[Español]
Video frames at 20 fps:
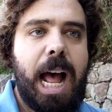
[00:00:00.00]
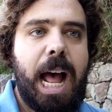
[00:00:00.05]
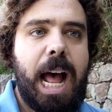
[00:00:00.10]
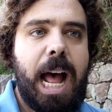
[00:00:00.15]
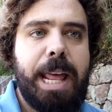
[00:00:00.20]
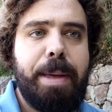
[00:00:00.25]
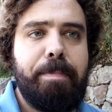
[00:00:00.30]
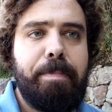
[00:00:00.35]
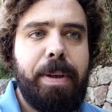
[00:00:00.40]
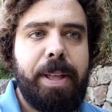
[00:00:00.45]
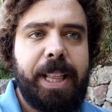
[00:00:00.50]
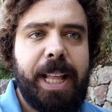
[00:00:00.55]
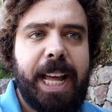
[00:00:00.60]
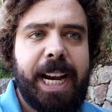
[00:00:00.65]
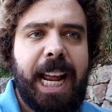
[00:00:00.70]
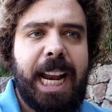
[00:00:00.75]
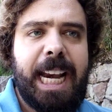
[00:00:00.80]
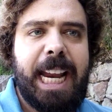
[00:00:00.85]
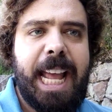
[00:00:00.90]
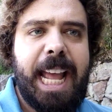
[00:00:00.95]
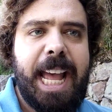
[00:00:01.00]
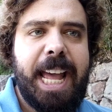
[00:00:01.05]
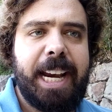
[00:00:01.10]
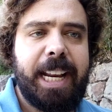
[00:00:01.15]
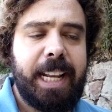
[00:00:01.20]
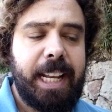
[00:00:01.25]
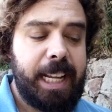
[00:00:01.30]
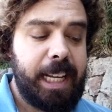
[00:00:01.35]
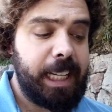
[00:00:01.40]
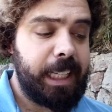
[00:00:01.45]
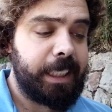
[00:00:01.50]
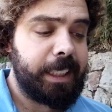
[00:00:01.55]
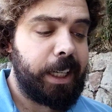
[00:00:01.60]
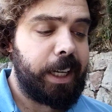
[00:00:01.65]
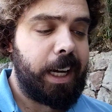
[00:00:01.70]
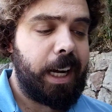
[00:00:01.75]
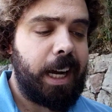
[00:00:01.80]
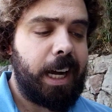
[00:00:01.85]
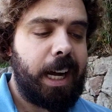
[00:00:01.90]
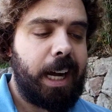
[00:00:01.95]
Al empezar a leer
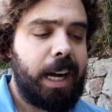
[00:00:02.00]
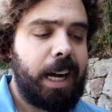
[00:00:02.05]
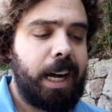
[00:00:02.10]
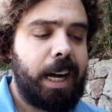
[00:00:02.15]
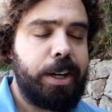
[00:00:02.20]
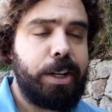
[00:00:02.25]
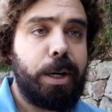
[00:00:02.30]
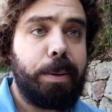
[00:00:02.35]
esta